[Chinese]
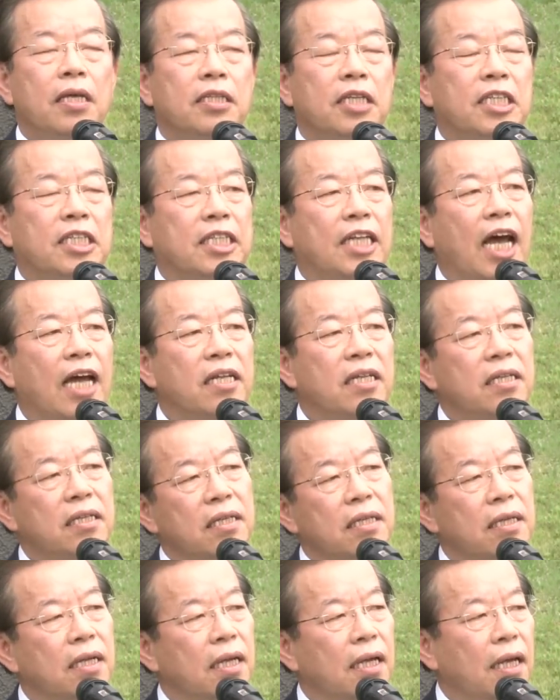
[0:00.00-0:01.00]
这是咱
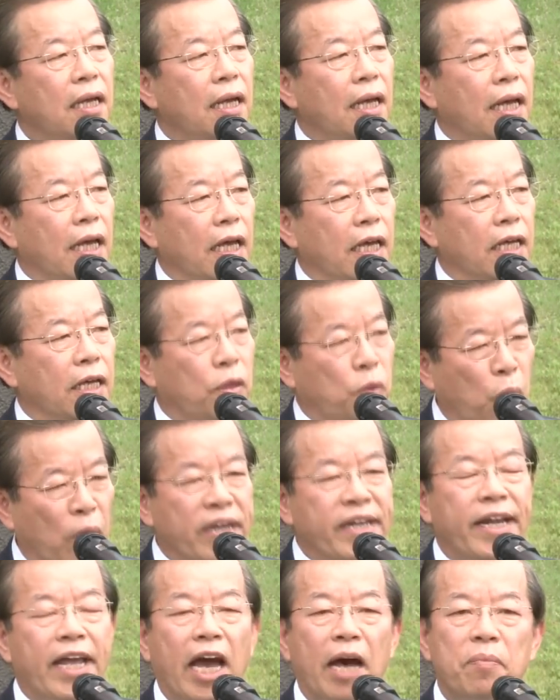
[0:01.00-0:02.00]
的
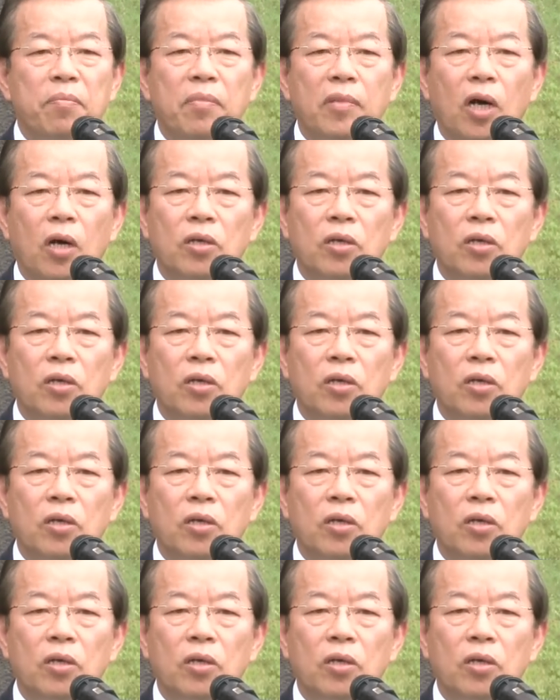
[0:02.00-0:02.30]
观念，